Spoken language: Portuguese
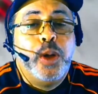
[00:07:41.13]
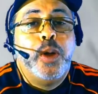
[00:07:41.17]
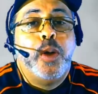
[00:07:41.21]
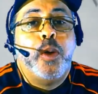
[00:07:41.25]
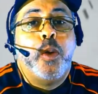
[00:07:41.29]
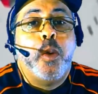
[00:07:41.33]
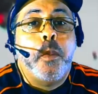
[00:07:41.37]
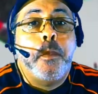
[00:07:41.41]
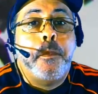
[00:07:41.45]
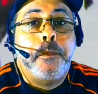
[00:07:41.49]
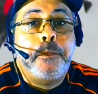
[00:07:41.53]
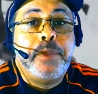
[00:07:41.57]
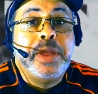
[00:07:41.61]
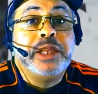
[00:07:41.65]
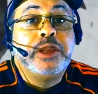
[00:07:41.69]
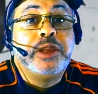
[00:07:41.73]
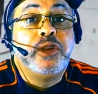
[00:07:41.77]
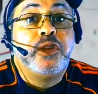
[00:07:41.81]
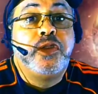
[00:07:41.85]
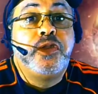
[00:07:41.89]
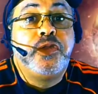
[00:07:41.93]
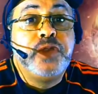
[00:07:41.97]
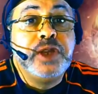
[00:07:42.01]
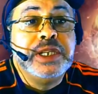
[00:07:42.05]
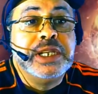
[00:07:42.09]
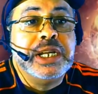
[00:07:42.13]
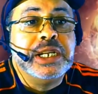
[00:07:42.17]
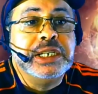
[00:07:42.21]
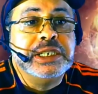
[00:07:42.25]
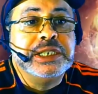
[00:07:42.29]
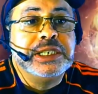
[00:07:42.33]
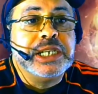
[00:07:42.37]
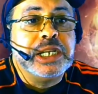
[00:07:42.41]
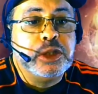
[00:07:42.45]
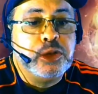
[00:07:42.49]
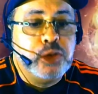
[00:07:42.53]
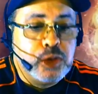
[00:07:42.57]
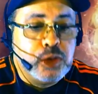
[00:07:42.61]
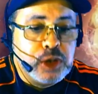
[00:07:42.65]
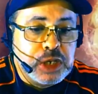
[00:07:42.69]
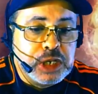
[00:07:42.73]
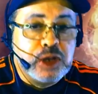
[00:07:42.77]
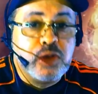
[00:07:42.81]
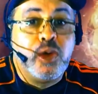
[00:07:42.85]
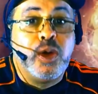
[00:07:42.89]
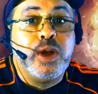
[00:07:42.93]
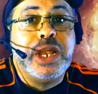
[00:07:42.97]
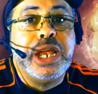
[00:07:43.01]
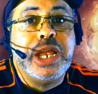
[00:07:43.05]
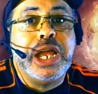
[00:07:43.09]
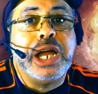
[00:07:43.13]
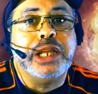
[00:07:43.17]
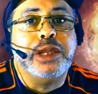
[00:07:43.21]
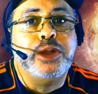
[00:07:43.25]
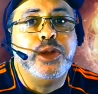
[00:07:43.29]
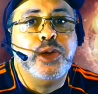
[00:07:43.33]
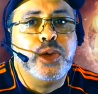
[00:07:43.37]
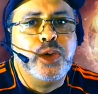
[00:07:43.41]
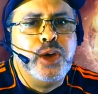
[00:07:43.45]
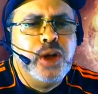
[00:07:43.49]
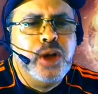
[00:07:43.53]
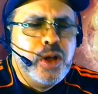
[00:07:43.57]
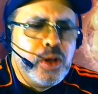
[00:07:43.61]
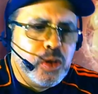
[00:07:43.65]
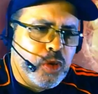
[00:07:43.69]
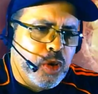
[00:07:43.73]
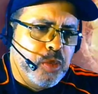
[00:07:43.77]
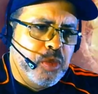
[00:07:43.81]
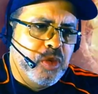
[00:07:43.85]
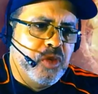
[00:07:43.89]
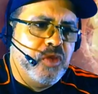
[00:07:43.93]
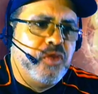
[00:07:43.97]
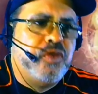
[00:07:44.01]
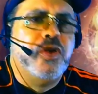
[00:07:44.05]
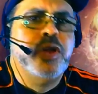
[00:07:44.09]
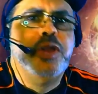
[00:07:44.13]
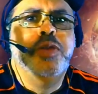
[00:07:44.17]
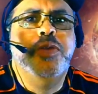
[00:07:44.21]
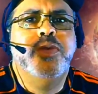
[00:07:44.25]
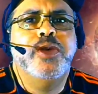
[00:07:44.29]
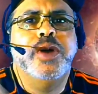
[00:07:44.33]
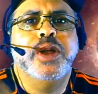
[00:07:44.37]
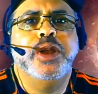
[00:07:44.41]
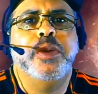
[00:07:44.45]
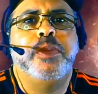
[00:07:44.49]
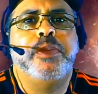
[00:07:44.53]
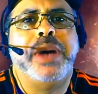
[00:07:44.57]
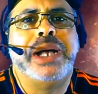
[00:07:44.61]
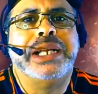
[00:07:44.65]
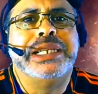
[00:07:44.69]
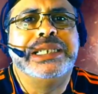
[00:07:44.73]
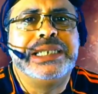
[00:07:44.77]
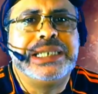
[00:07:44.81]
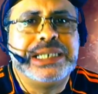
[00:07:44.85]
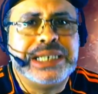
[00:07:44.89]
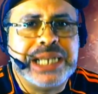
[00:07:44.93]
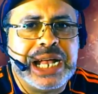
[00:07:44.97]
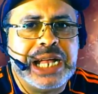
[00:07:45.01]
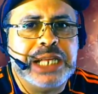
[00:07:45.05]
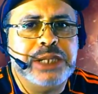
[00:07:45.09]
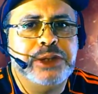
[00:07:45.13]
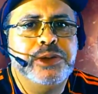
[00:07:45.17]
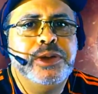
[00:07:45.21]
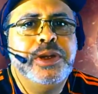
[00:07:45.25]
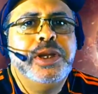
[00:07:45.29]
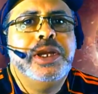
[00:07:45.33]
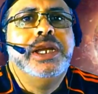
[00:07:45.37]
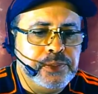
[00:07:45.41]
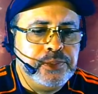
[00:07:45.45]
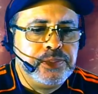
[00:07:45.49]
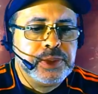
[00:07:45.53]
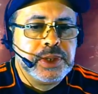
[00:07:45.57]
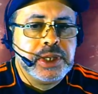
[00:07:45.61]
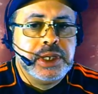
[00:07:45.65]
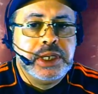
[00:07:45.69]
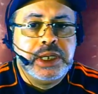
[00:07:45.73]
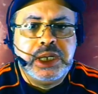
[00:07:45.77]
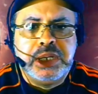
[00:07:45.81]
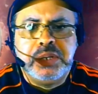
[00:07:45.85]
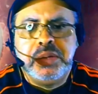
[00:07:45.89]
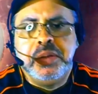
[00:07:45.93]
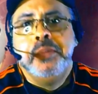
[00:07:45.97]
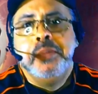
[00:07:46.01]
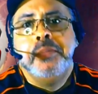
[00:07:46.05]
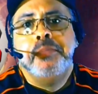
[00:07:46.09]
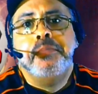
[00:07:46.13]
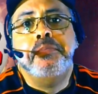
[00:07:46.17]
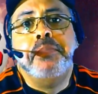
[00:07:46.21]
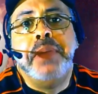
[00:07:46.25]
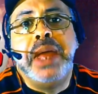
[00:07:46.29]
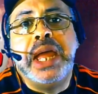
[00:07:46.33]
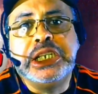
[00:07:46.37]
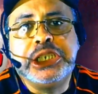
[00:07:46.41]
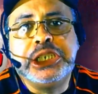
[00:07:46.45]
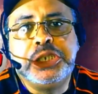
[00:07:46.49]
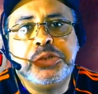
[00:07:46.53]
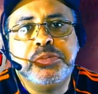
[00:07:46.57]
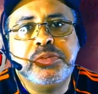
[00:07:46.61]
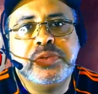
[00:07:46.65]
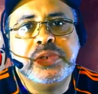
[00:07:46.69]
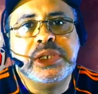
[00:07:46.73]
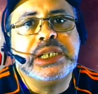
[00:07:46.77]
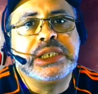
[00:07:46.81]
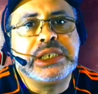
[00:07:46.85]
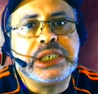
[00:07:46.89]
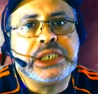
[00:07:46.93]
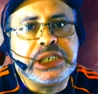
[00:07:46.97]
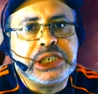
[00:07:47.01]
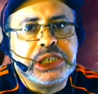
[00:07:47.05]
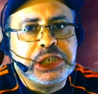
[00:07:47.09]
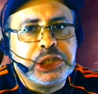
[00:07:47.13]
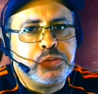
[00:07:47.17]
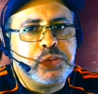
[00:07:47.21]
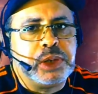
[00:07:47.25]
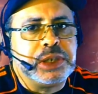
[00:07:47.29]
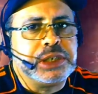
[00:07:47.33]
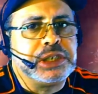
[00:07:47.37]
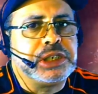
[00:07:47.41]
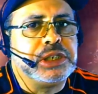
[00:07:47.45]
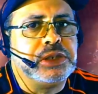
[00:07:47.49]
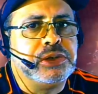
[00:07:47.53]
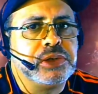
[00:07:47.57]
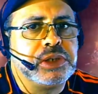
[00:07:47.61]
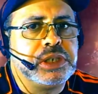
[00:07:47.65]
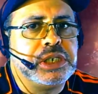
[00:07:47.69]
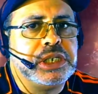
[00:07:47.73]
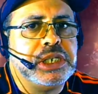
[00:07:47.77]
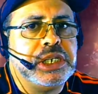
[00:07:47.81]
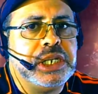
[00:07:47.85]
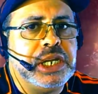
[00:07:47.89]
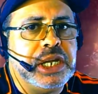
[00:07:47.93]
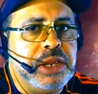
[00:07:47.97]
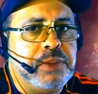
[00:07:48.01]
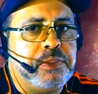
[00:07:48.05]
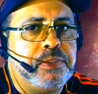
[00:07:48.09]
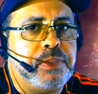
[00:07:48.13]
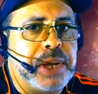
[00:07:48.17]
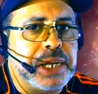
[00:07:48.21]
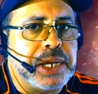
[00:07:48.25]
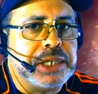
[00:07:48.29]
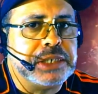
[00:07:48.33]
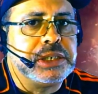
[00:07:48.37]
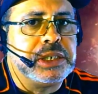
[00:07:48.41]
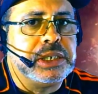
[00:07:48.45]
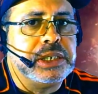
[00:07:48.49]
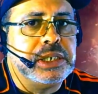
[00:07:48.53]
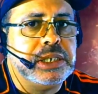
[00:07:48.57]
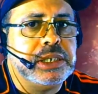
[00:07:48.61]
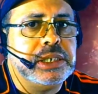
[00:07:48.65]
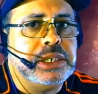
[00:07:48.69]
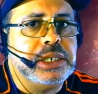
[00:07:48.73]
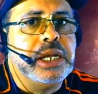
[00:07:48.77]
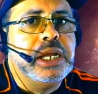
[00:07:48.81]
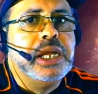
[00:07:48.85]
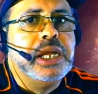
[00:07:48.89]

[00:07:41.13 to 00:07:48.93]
o Pedro finalizador e goleador, como foi no ano passado. E mesmo nessa situação que ele passa ainda,